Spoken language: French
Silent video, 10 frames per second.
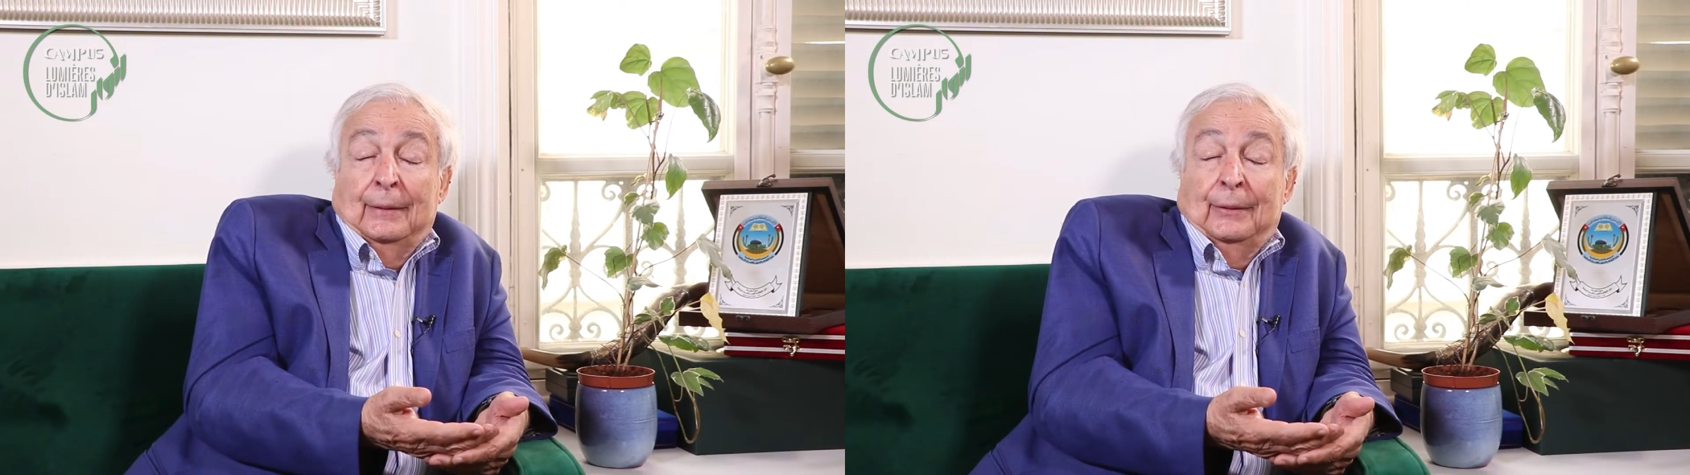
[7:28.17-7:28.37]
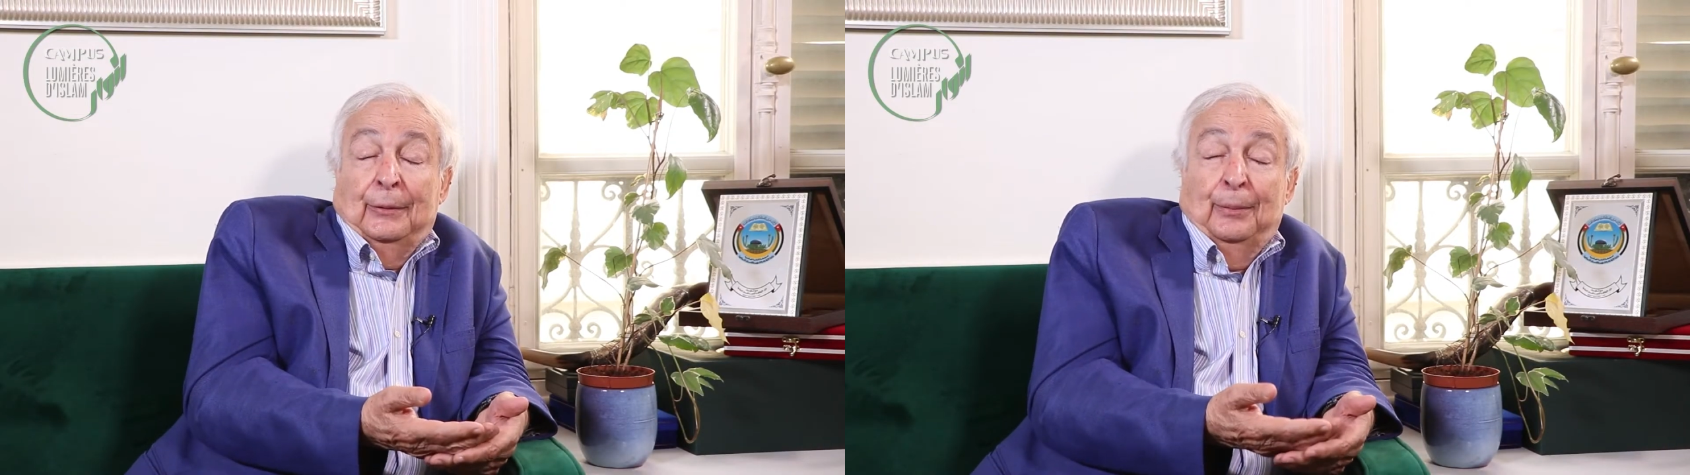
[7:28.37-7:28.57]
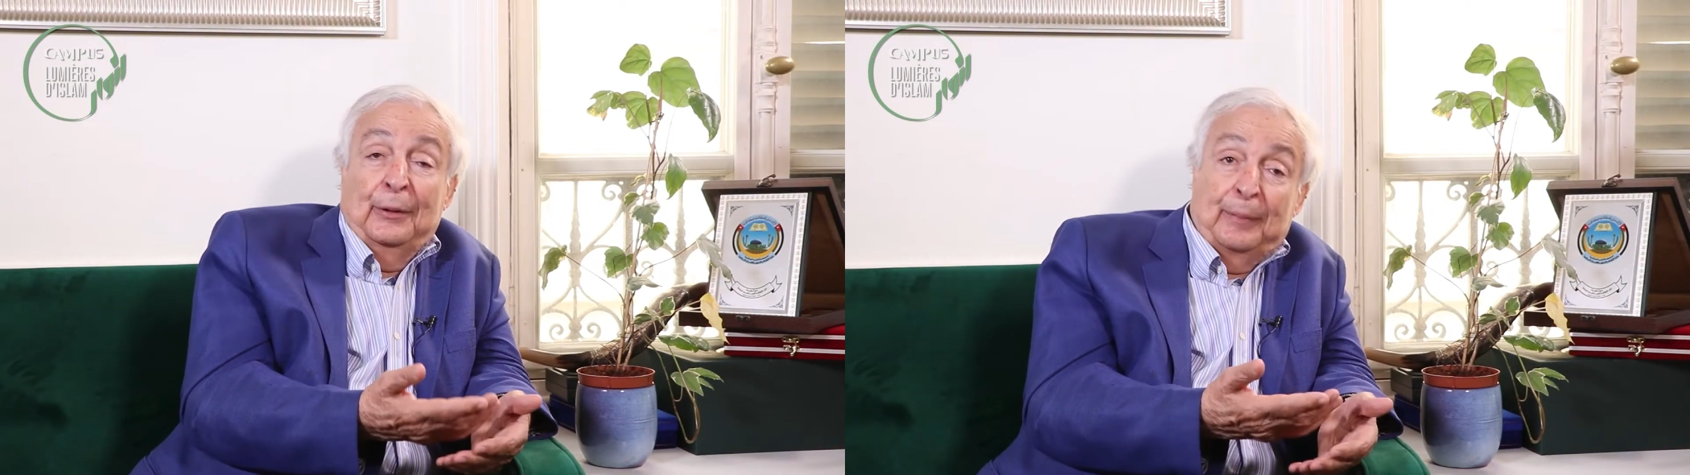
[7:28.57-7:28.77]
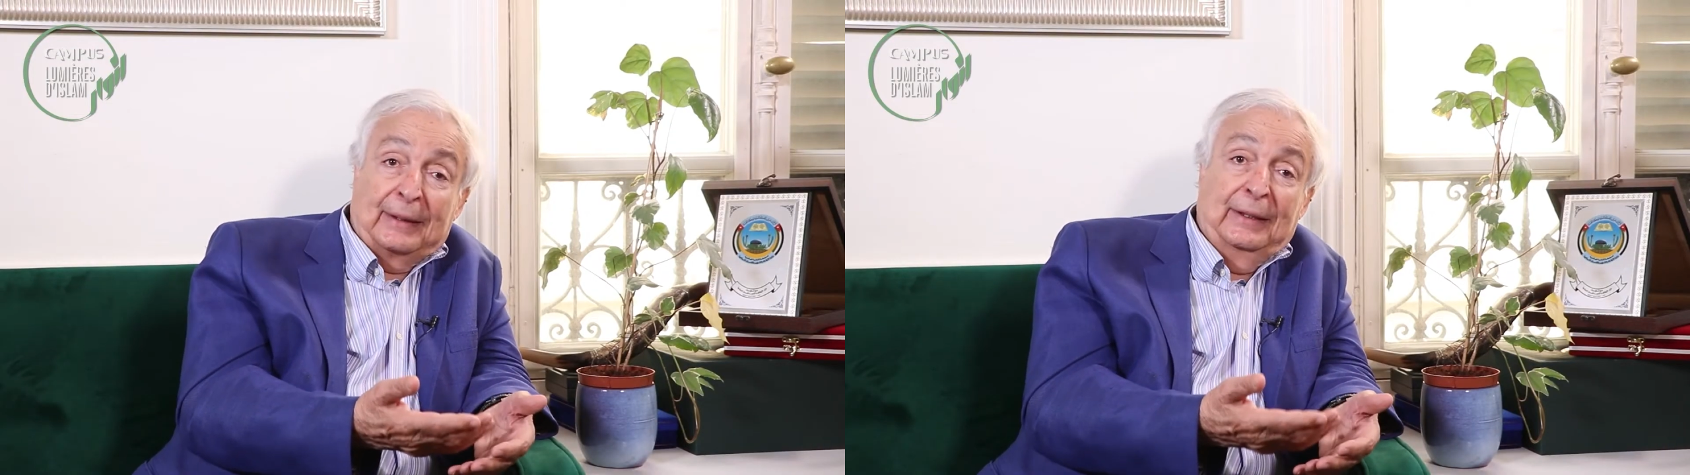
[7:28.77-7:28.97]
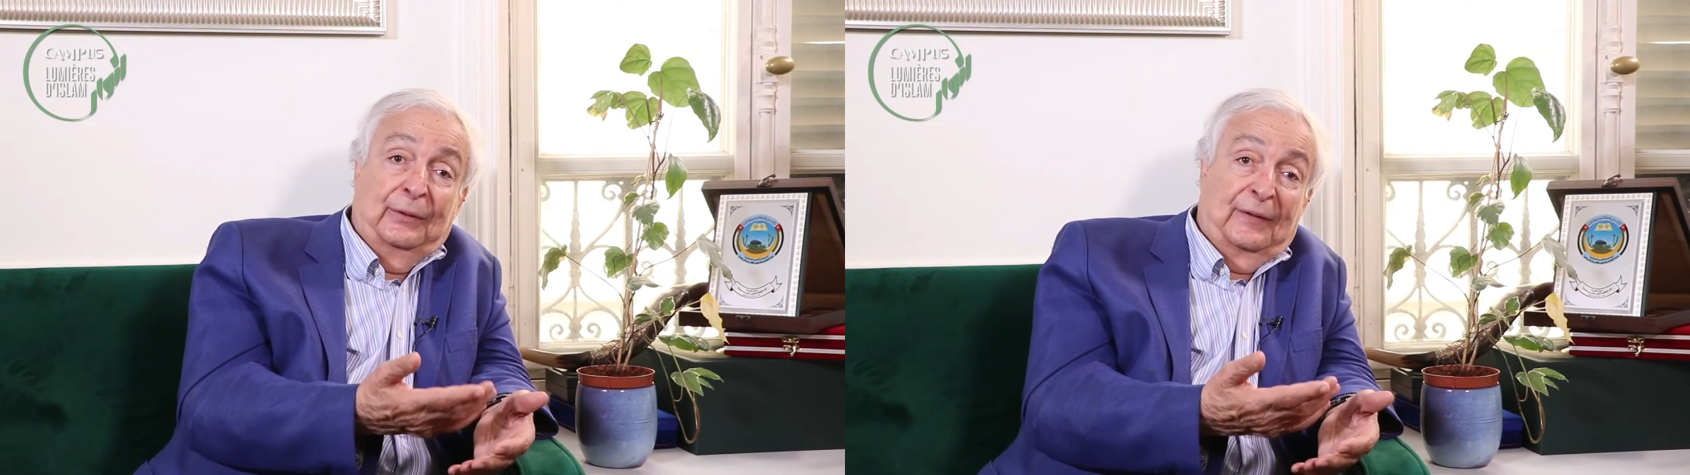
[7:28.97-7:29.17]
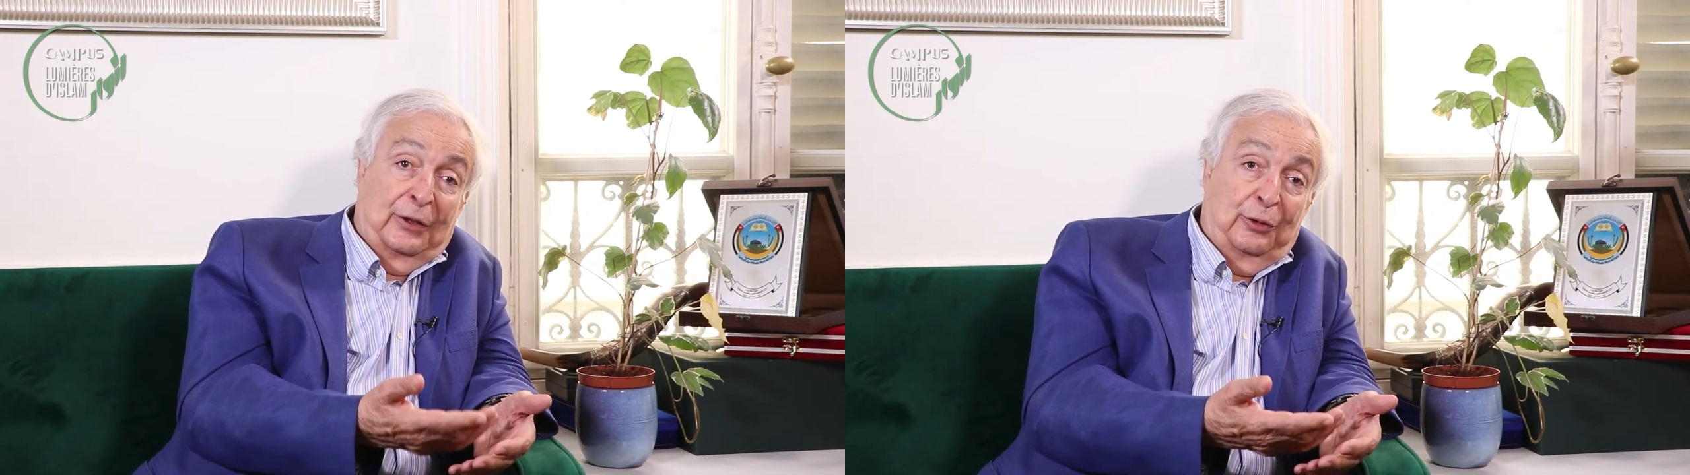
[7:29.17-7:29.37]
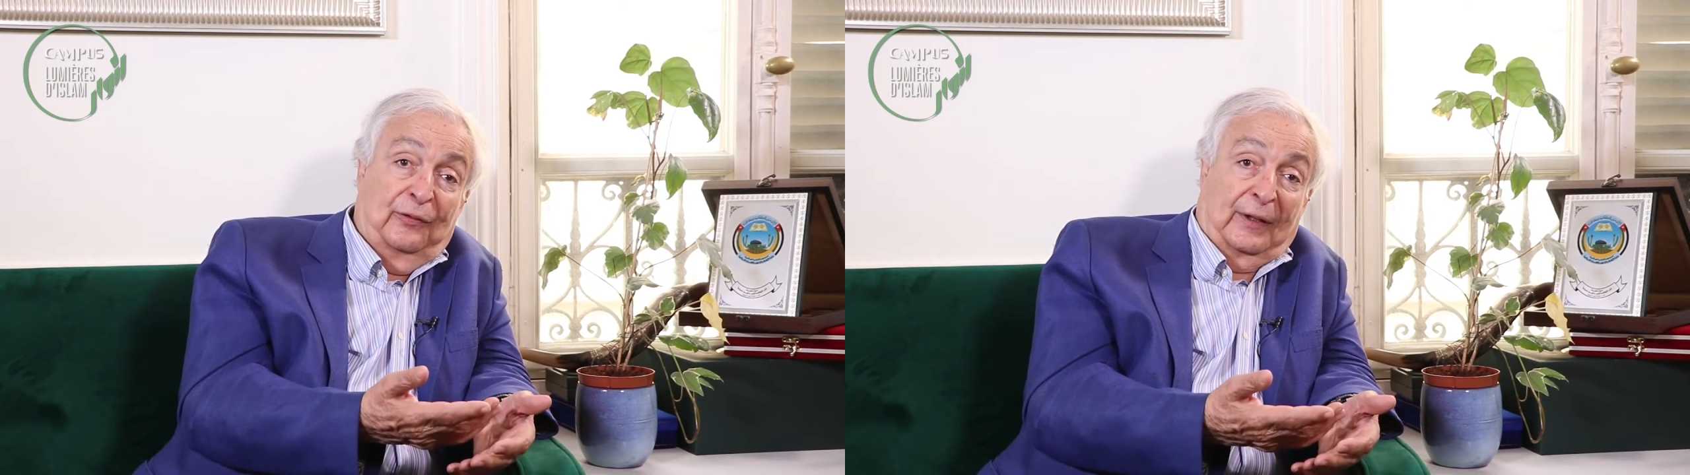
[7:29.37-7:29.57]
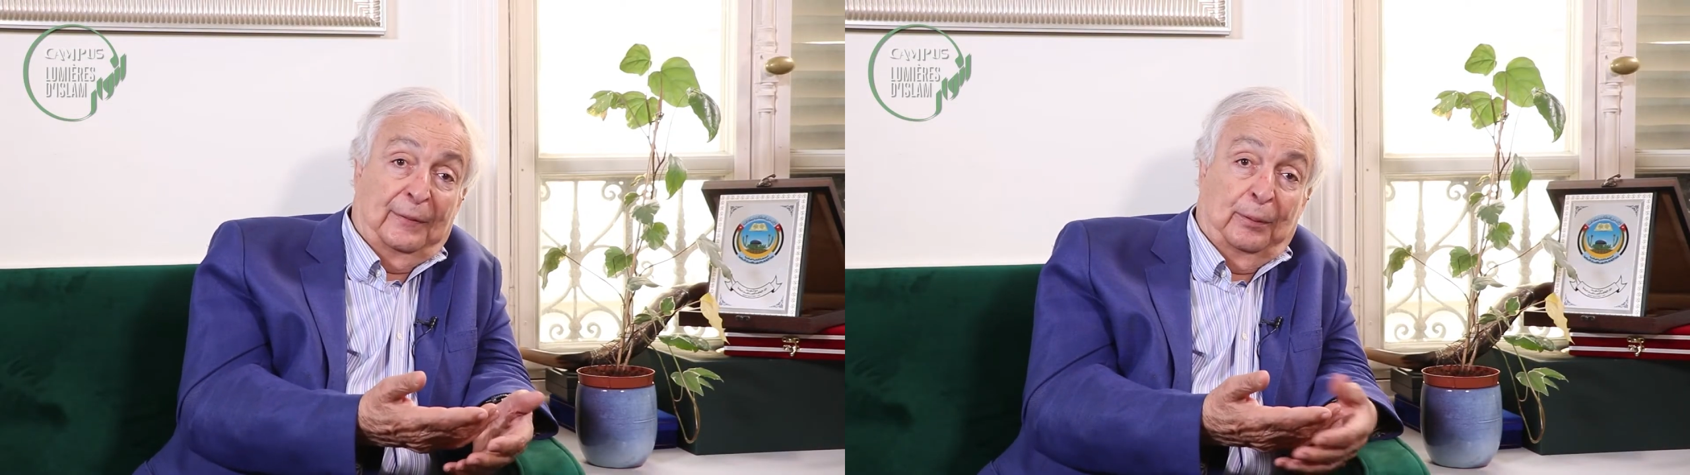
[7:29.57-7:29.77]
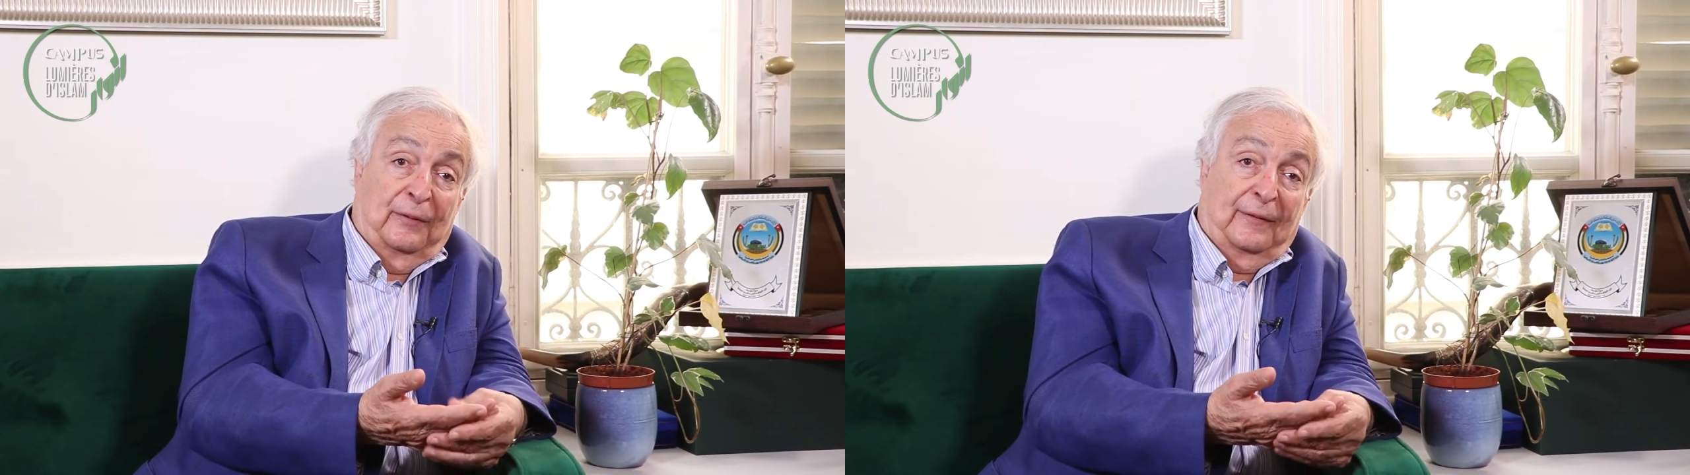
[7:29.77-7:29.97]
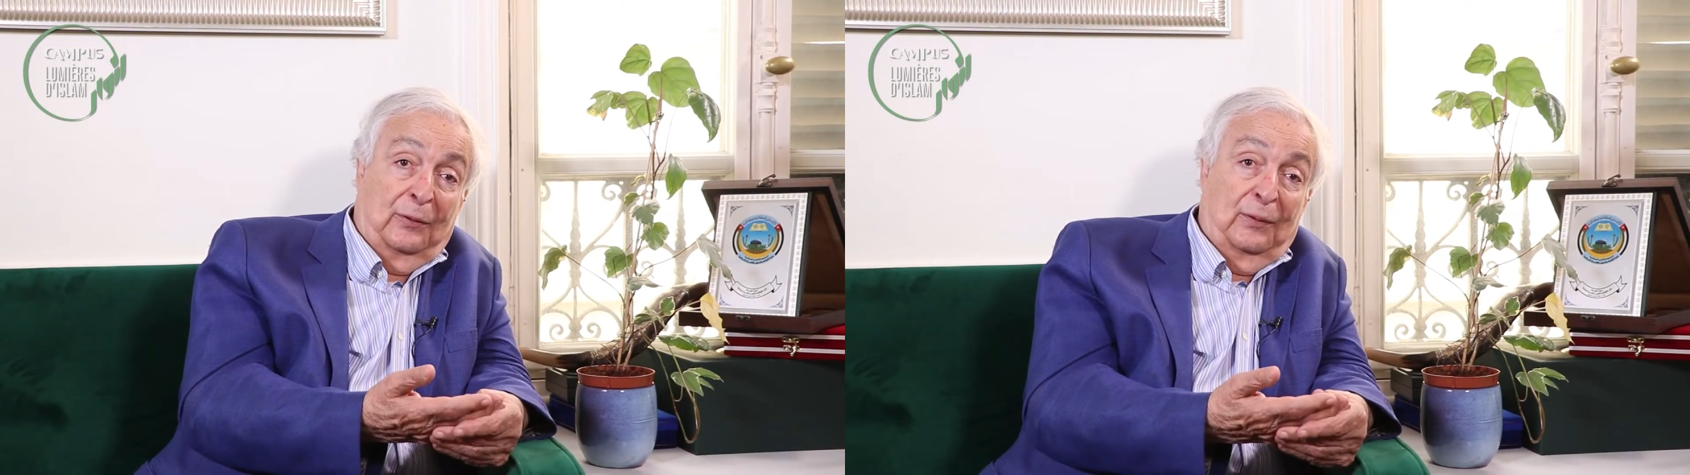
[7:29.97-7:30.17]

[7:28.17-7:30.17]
une bonne partie de ces Juifs expulsés,